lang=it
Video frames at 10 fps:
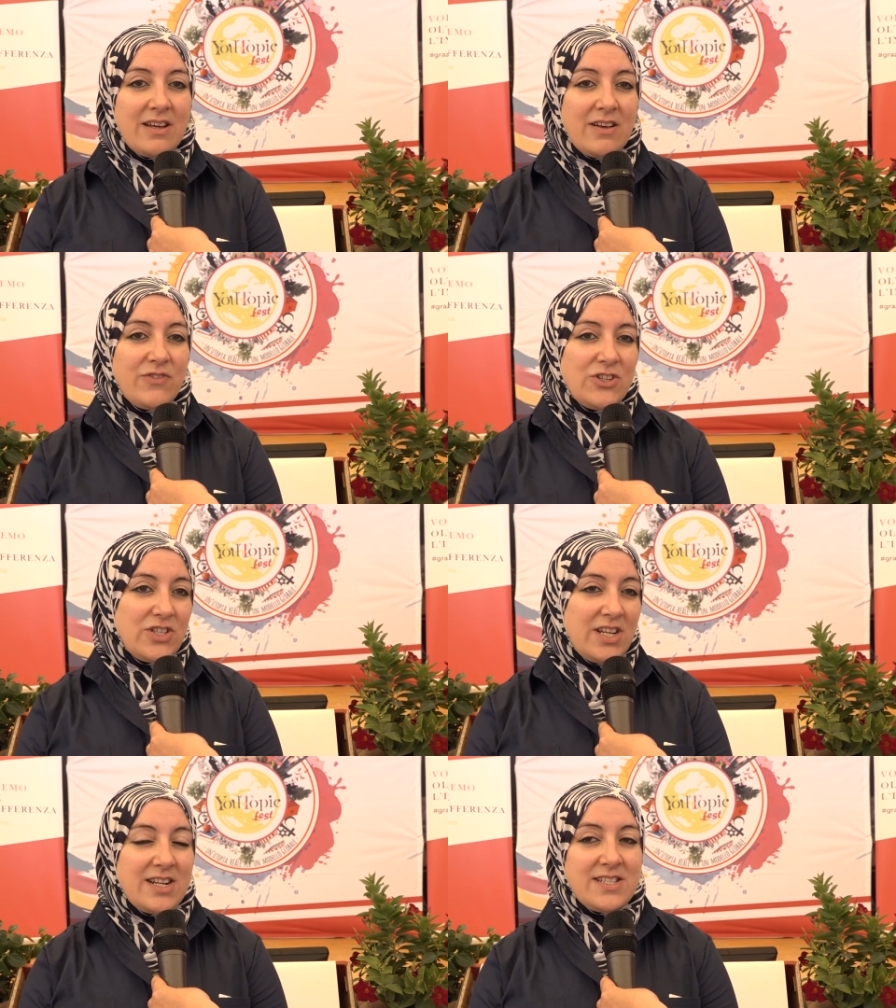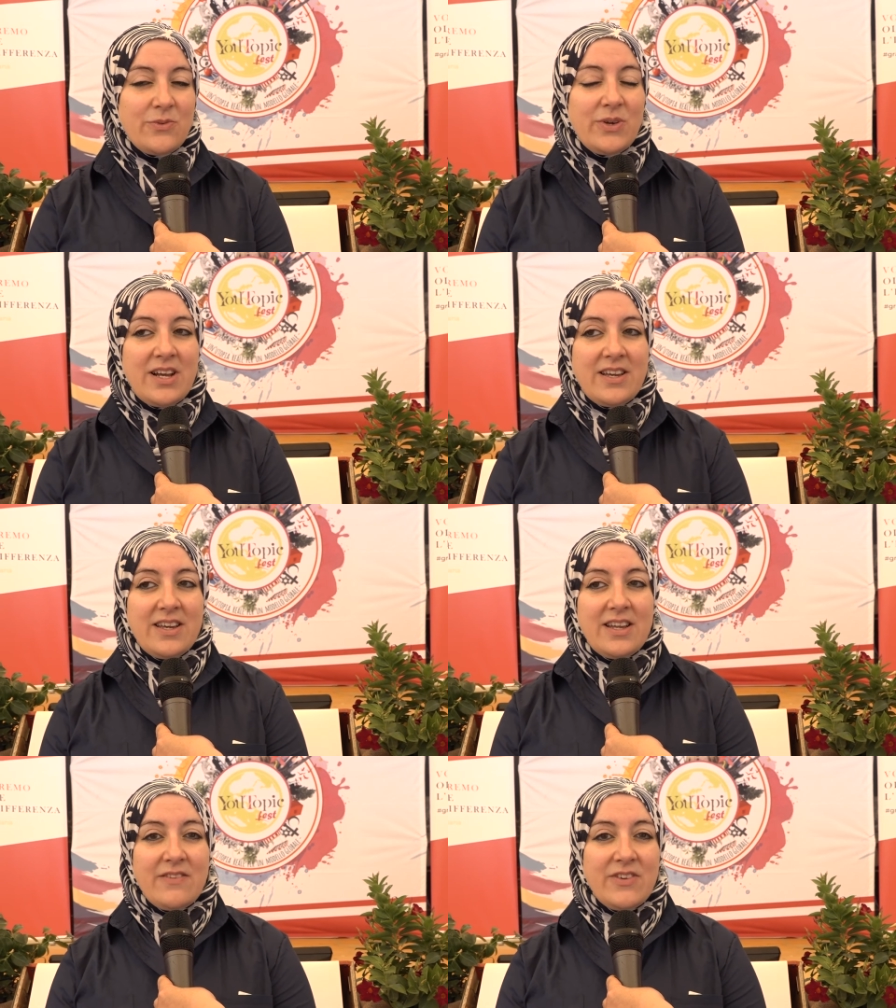avvicinarsi a quella che
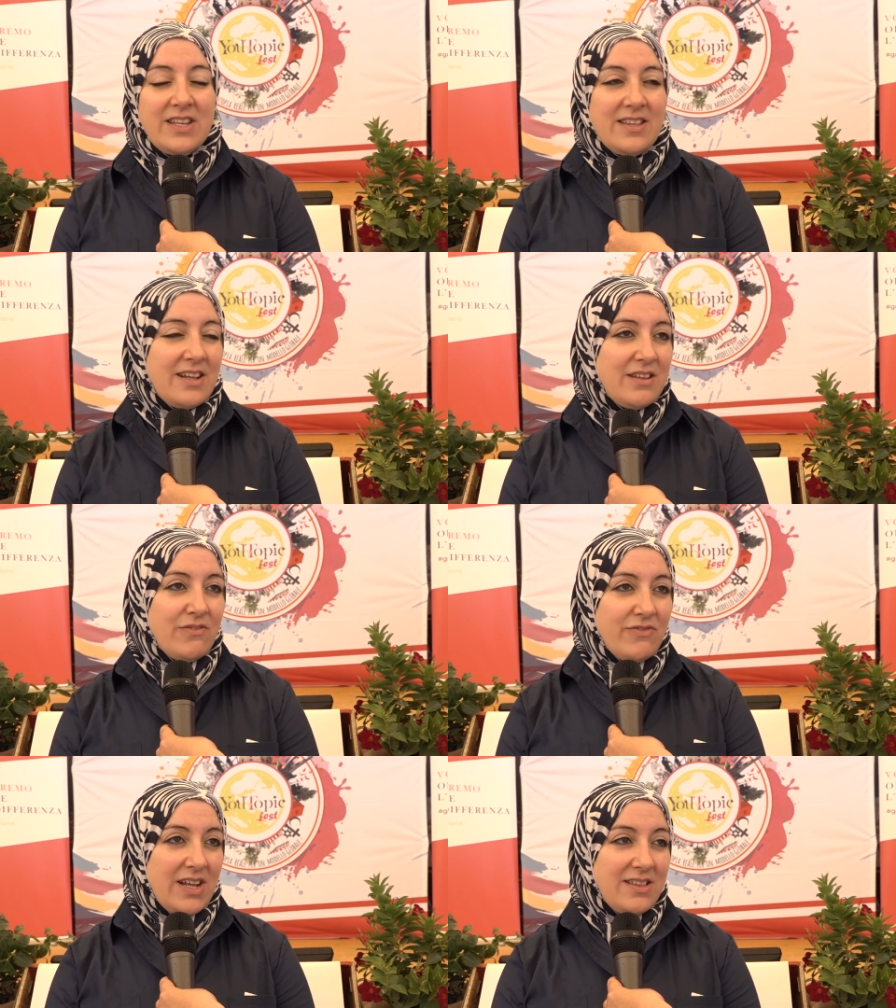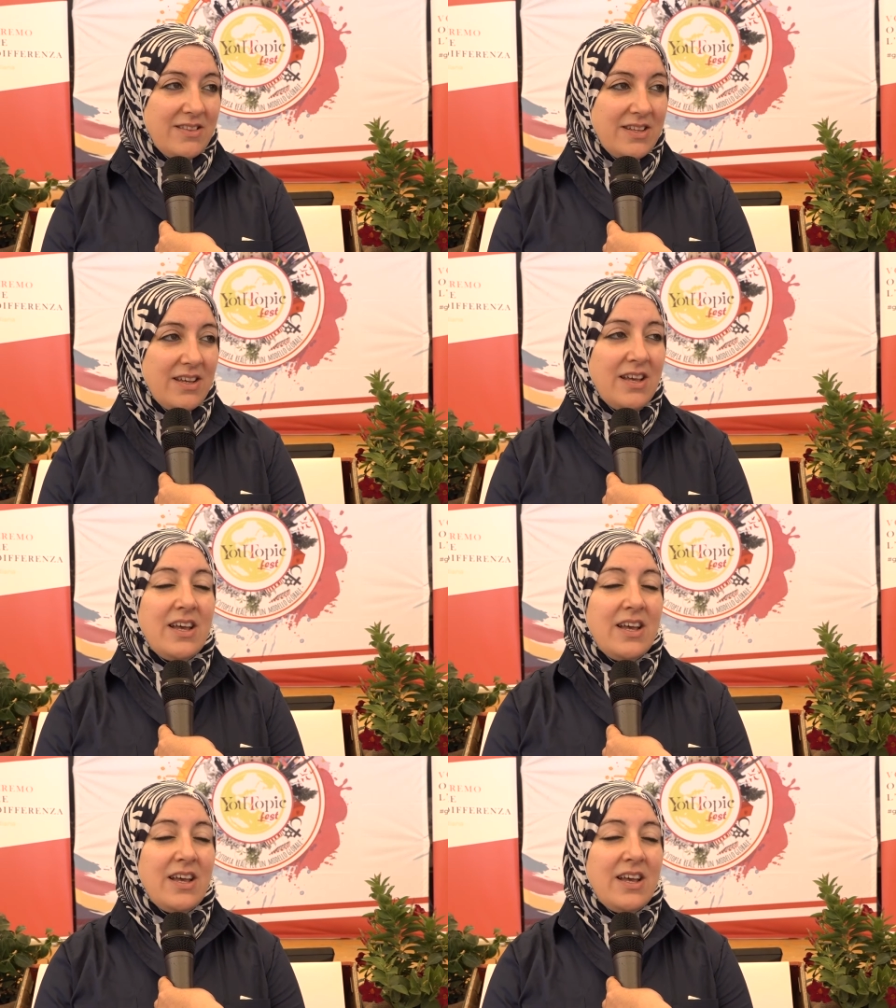era verità dei fatti